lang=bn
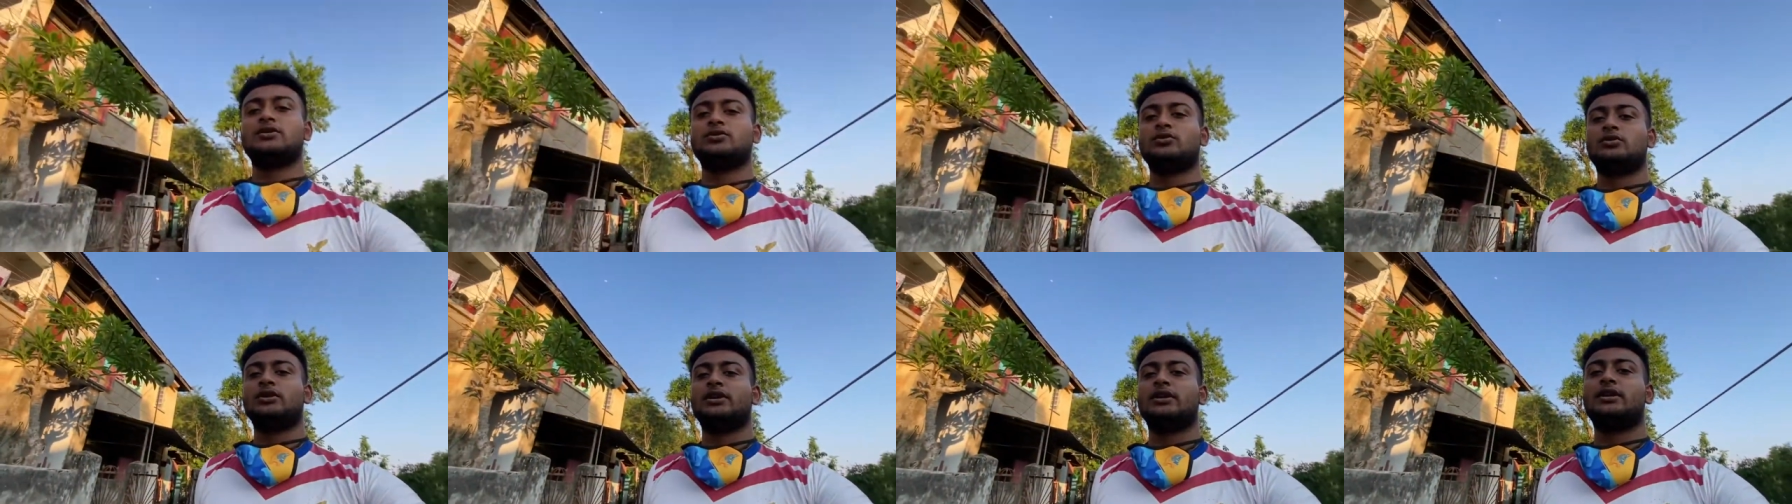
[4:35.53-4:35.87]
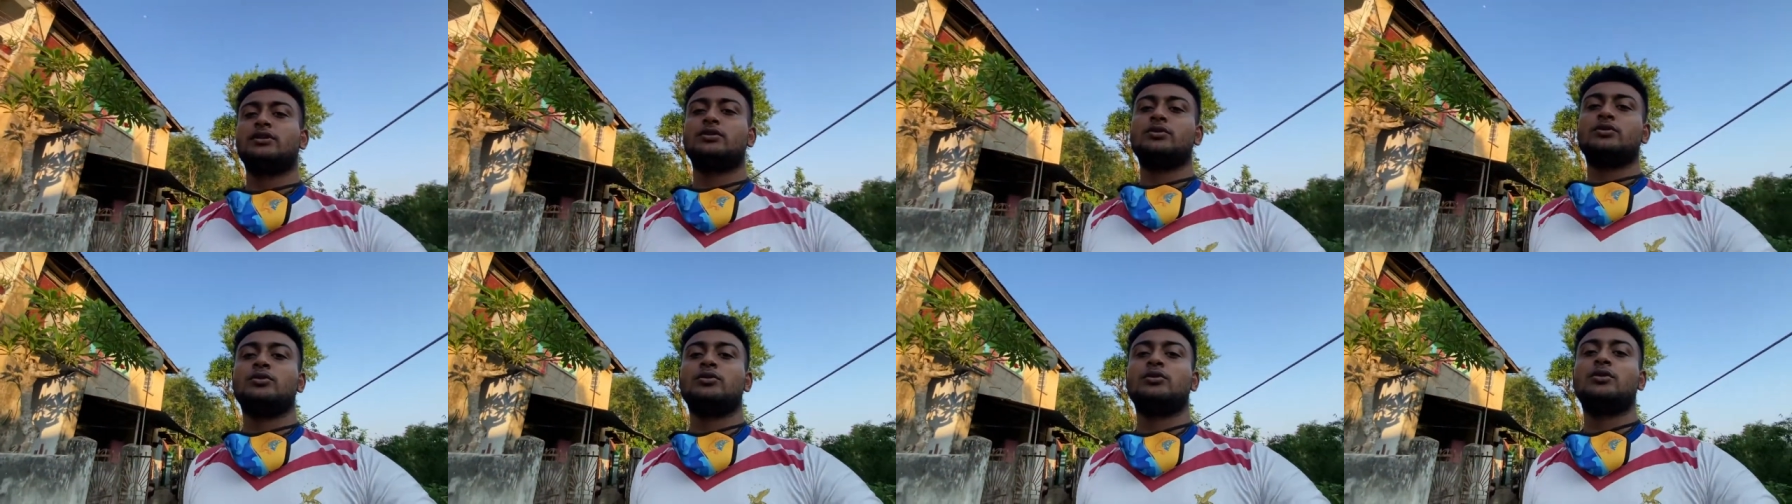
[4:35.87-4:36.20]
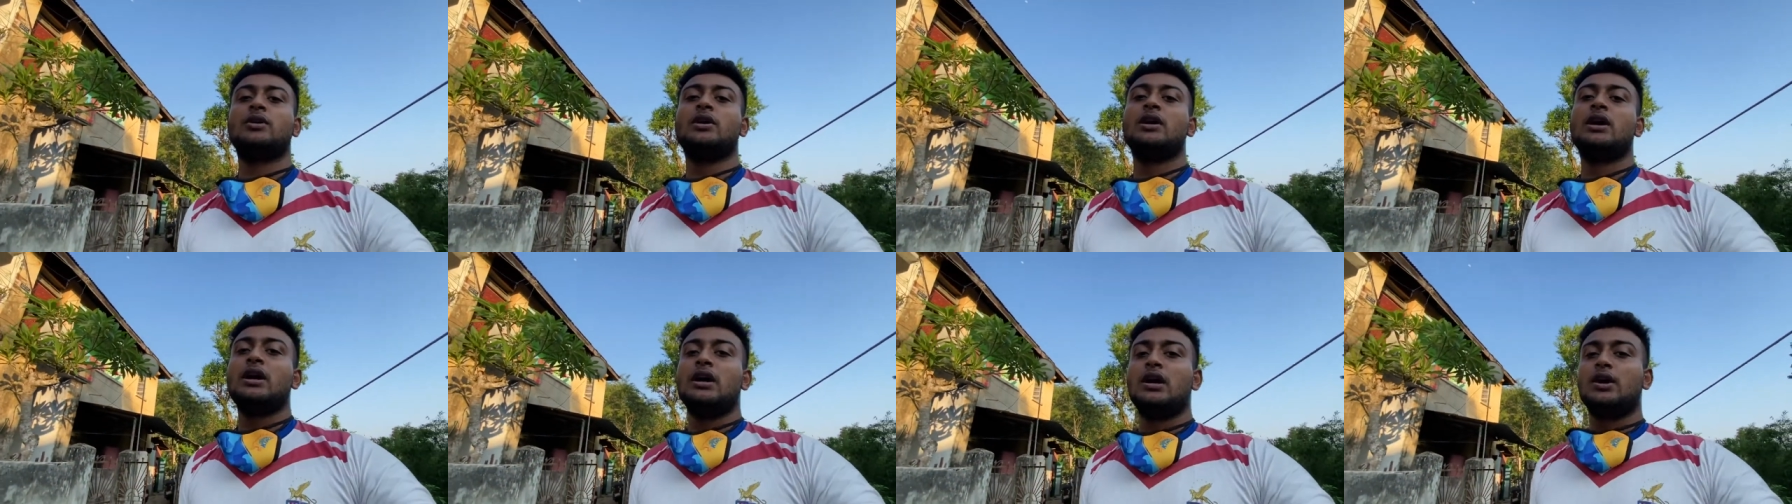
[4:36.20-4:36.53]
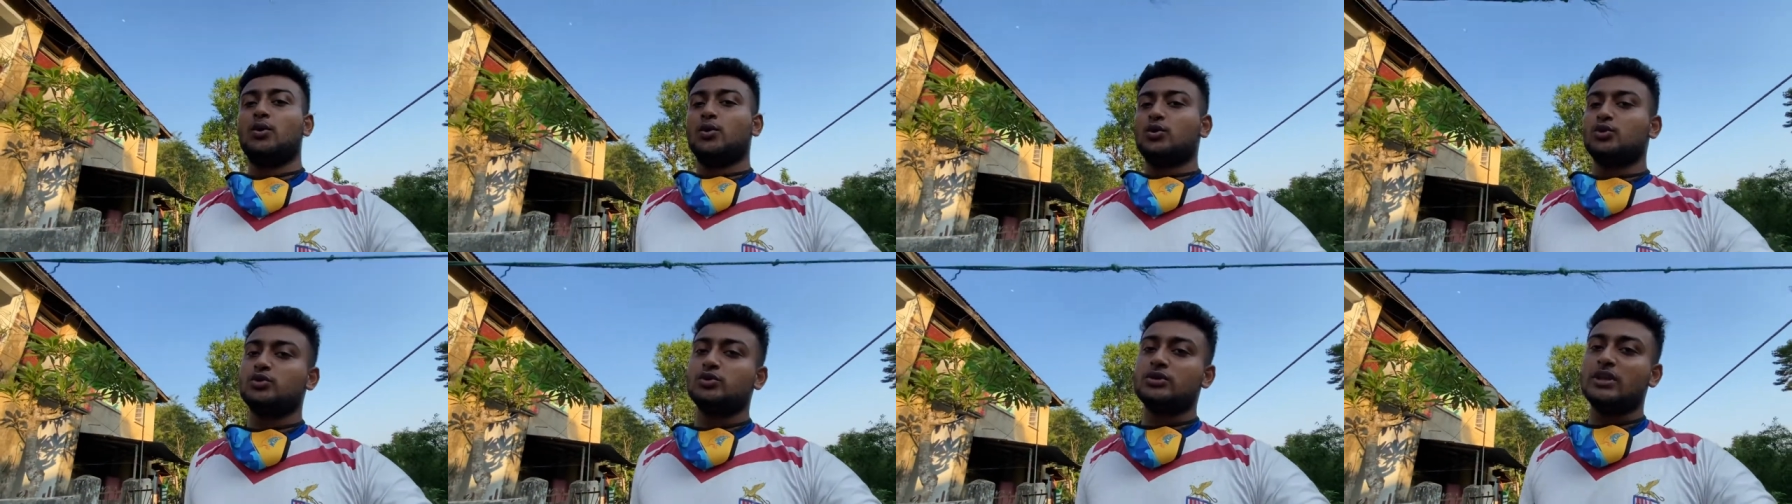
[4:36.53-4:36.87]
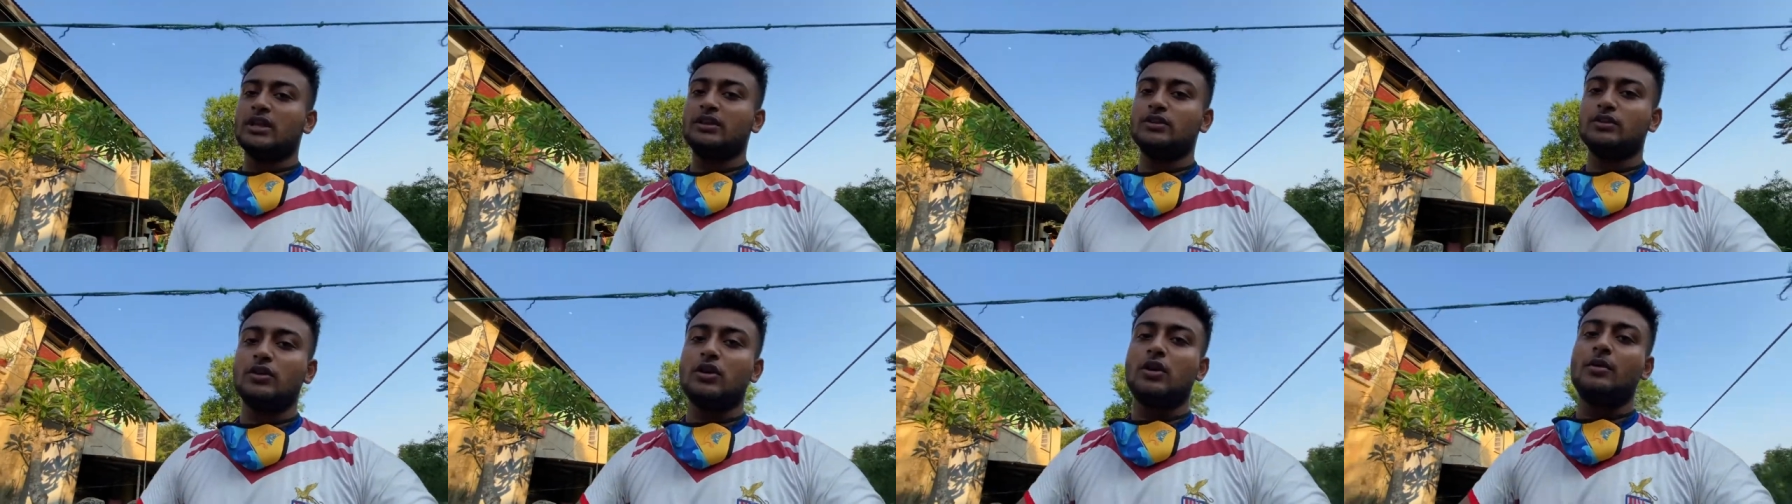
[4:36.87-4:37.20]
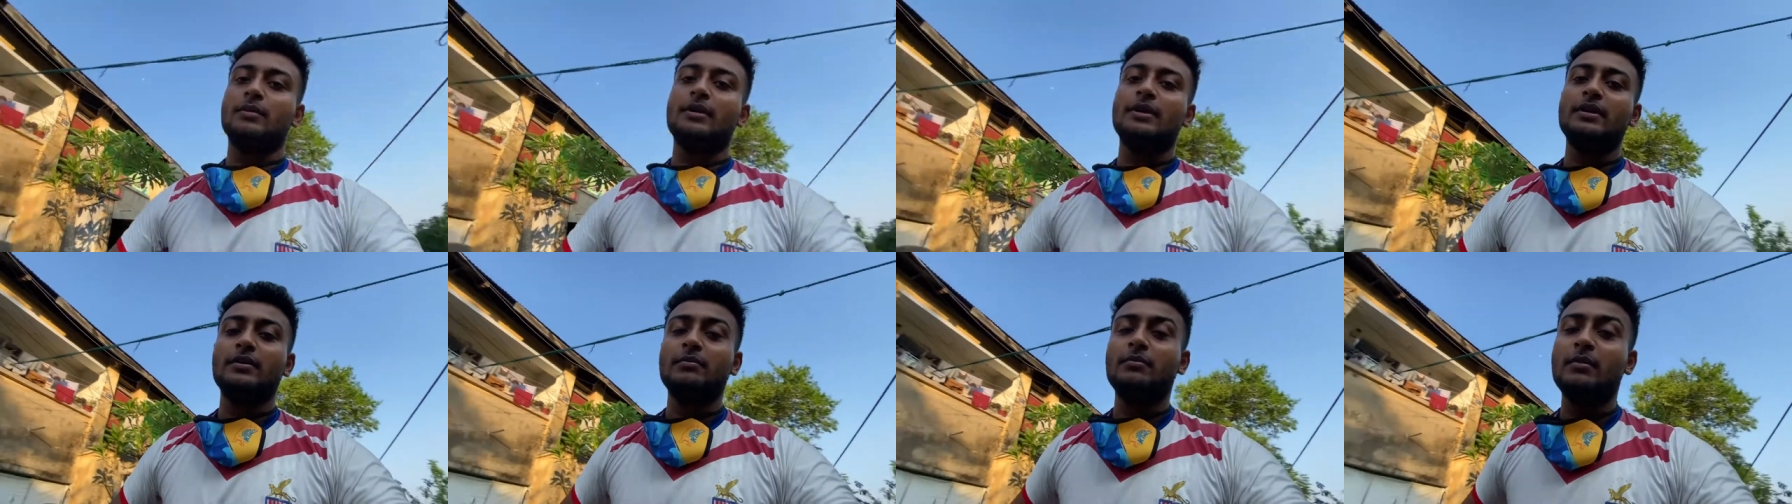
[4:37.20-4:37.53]
জন্য একটু ওষুধ আনতে
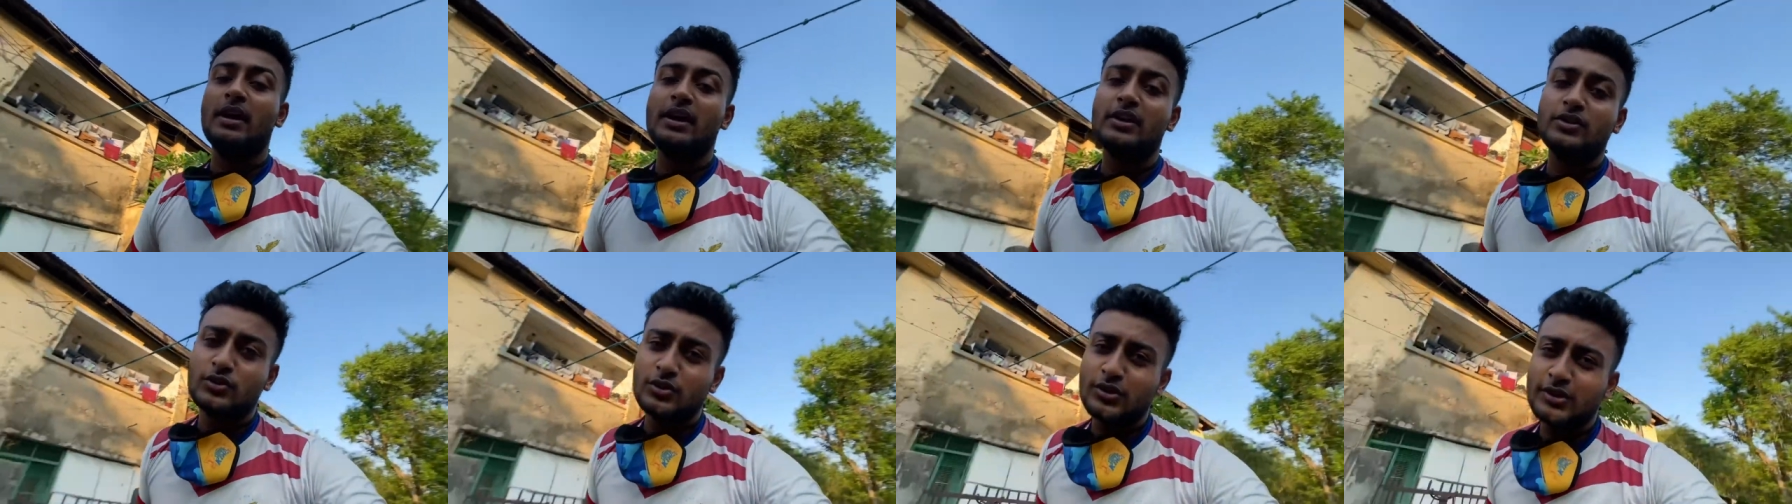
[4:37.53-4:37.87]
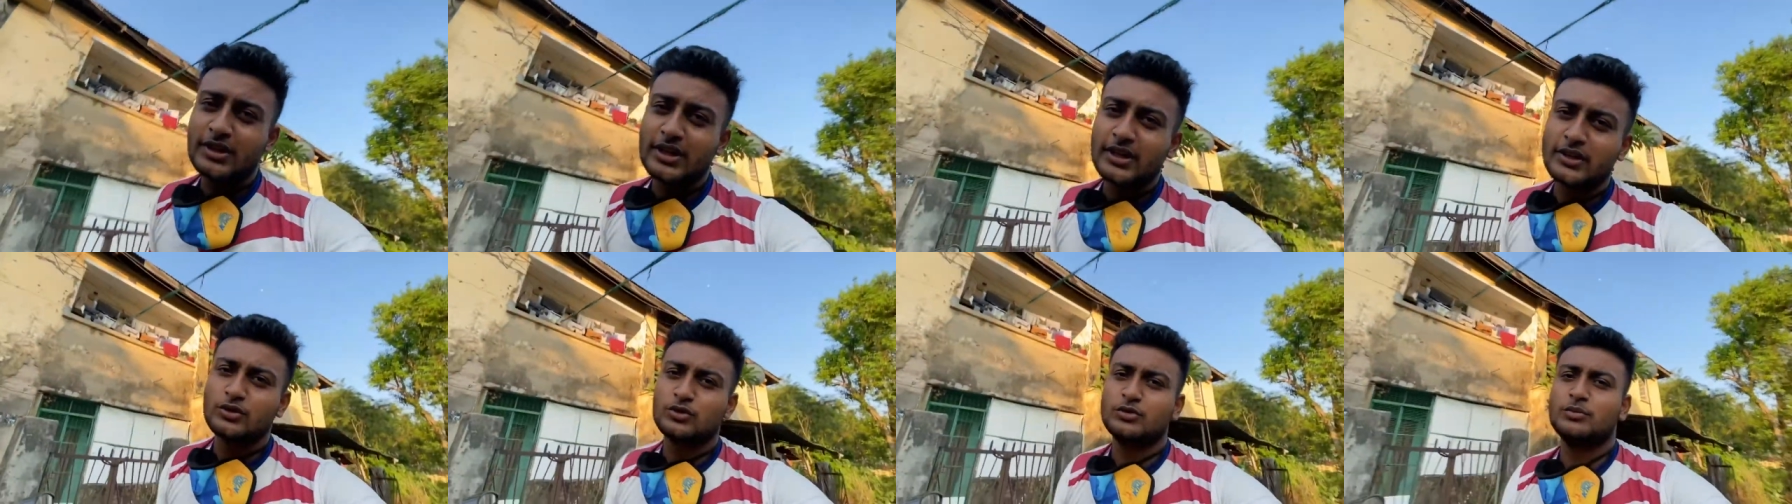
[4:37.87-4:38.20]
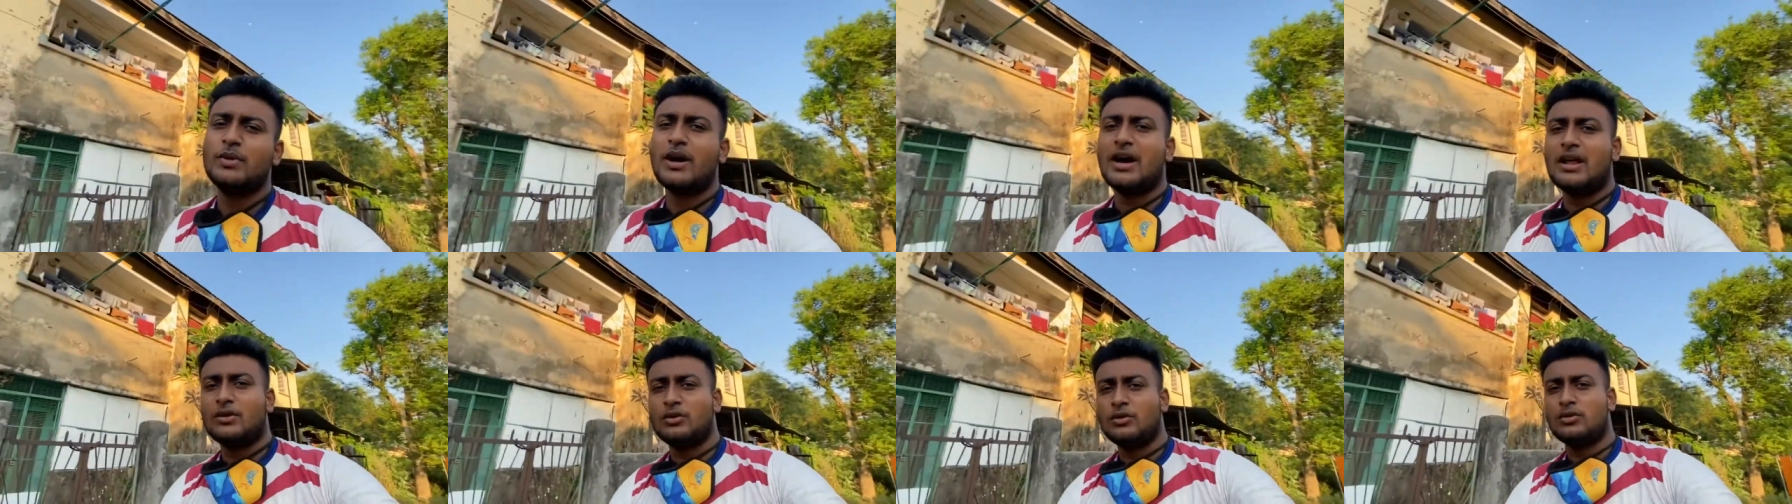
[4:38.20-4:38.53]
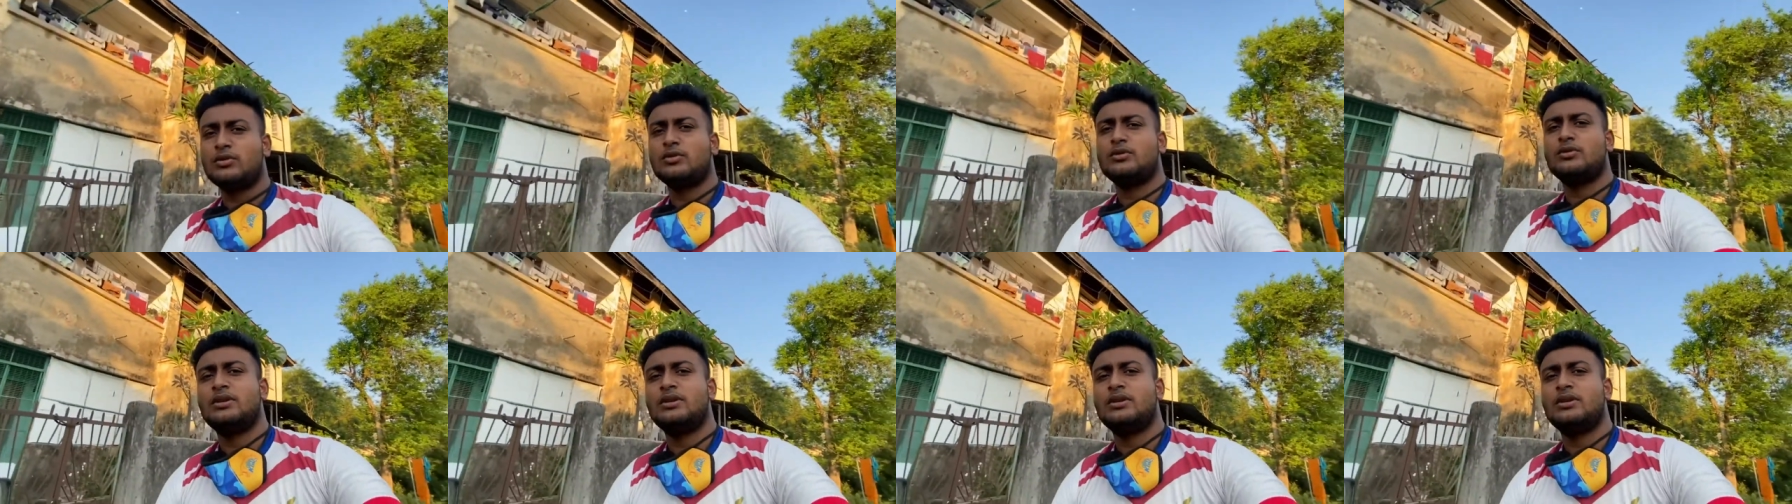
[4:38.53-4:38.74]
হবে মার শরীরটা একটু ভালো